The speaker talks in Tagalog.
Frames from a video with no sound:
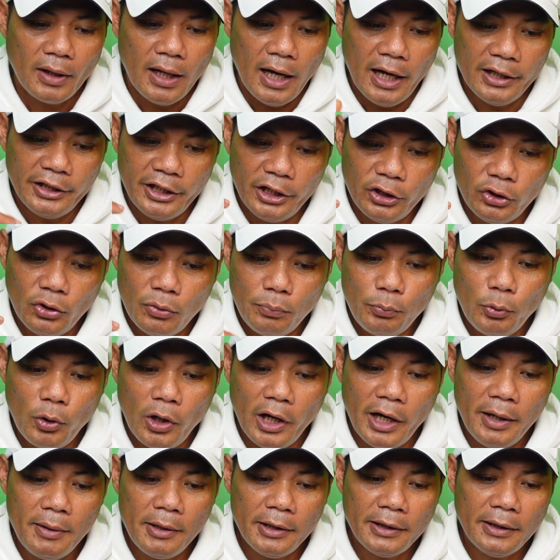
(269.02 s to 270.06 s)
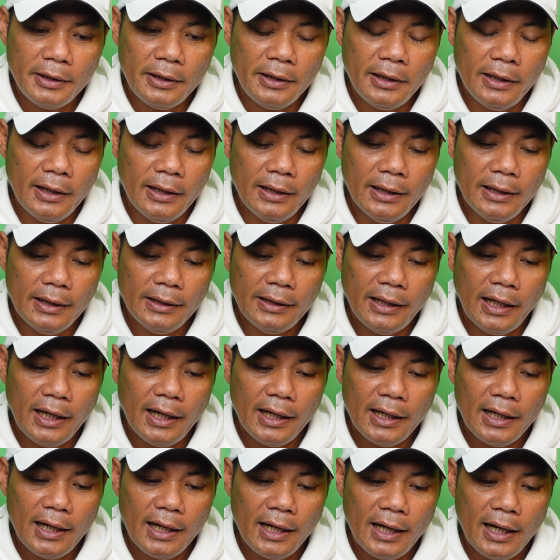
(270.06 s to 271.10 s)
At ito po ay
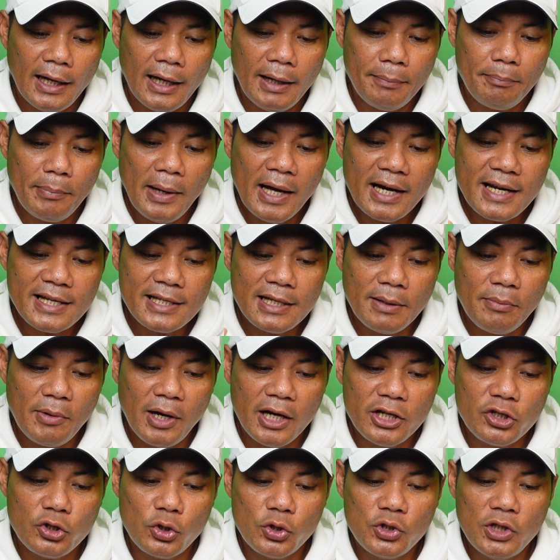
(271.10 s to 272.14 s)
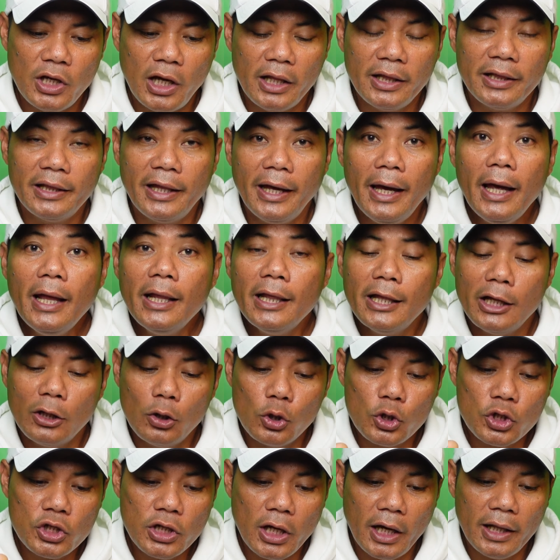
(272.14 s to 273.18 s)
talagang uh, para sa mga estudyante,
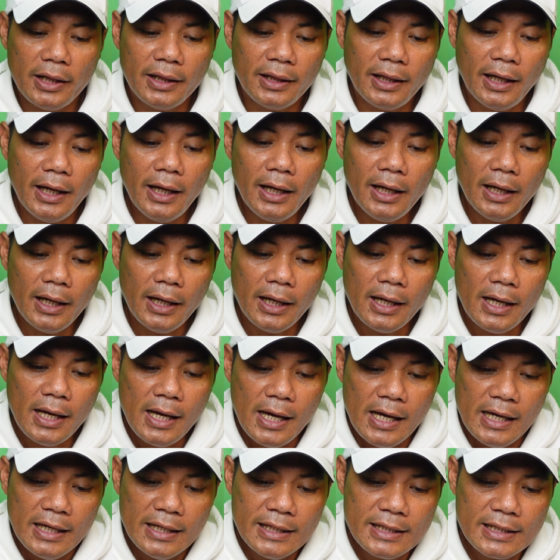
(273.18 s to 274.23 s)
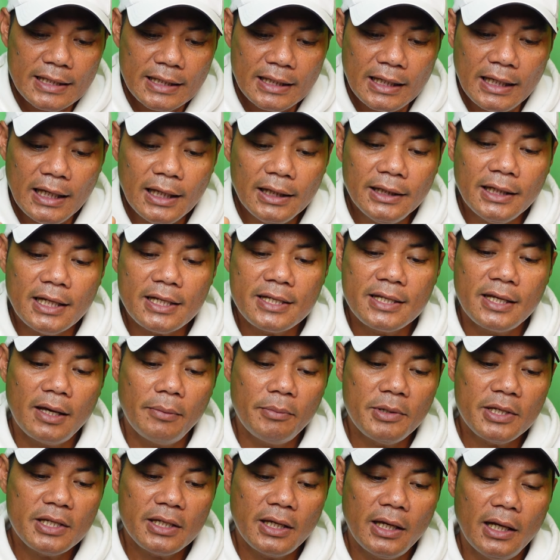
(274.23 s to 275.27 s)
negosyante, skilled at
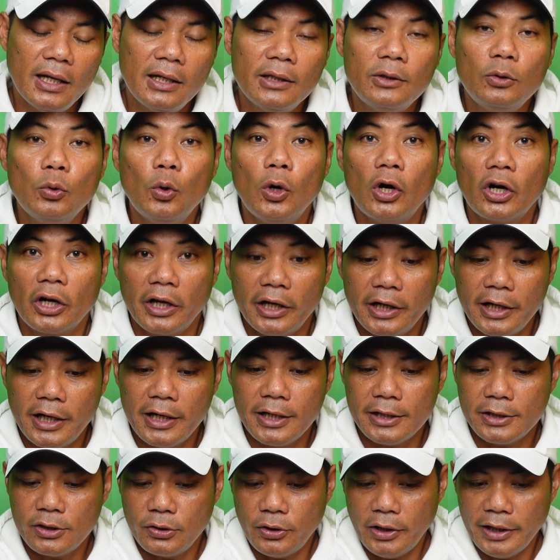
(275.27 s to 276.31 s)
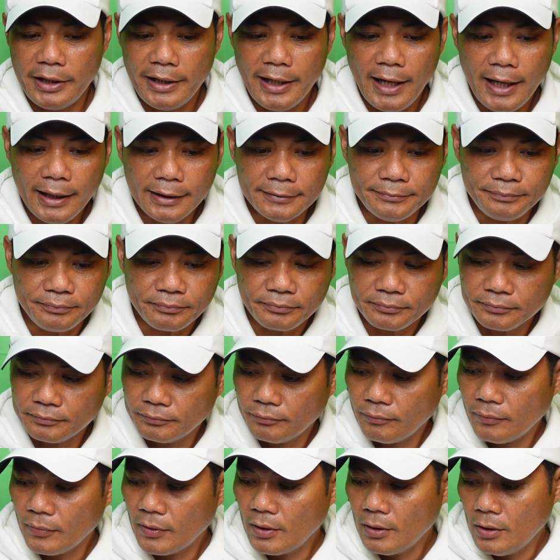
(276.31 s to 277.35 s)
semi-skilled workers. So, ayan.
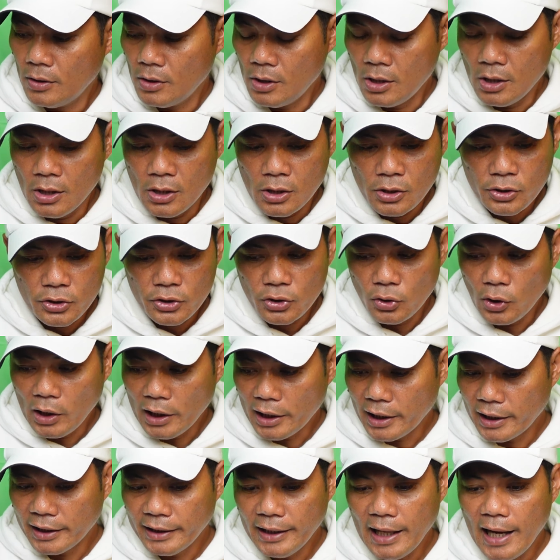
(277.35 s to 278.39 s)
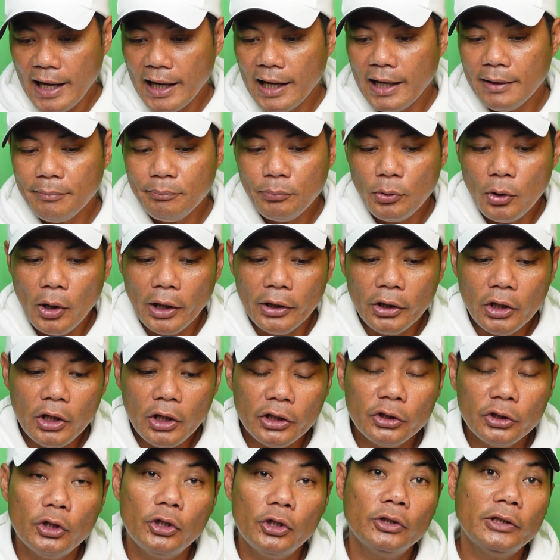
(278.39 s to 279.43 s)
So, karagdagan po, ano,
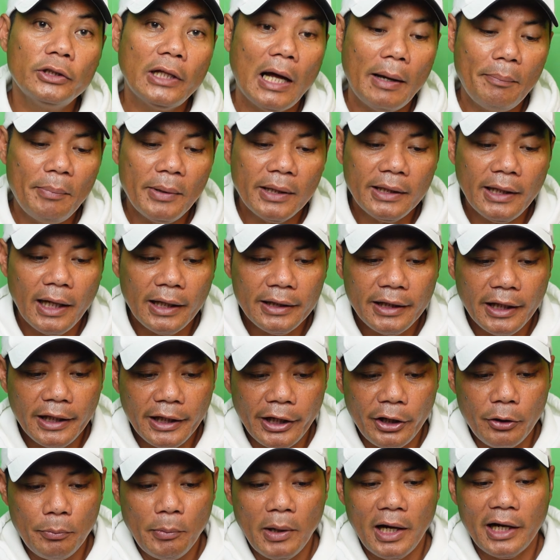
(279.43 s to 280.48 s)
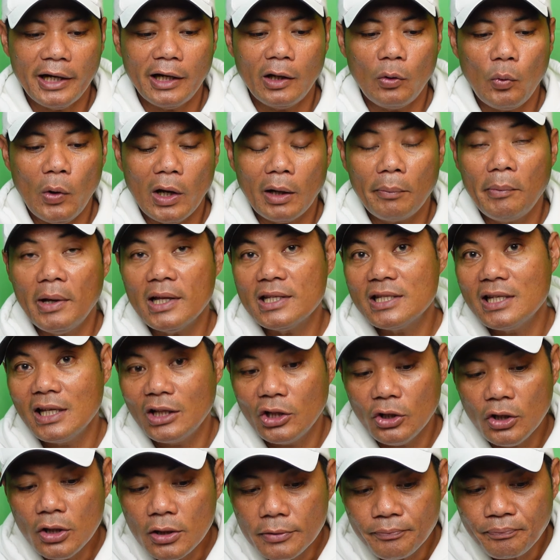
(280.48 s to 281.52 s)
ito yung topic natin ay yung mga requirements
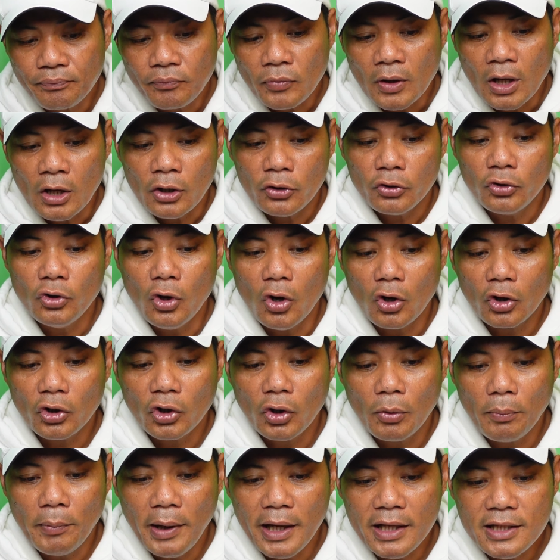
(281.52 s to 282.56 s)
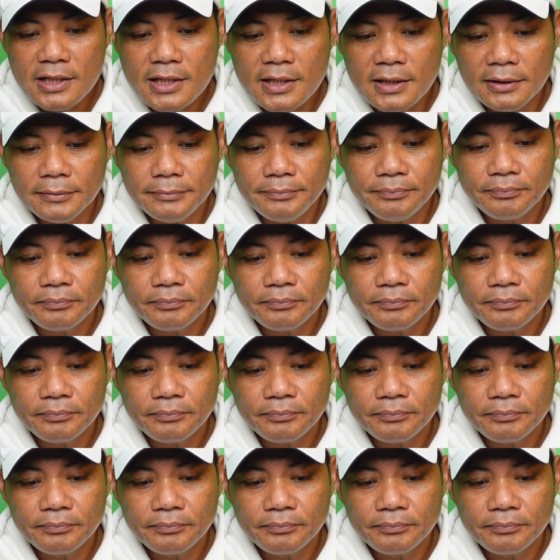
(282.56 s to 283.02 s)
nito, documents,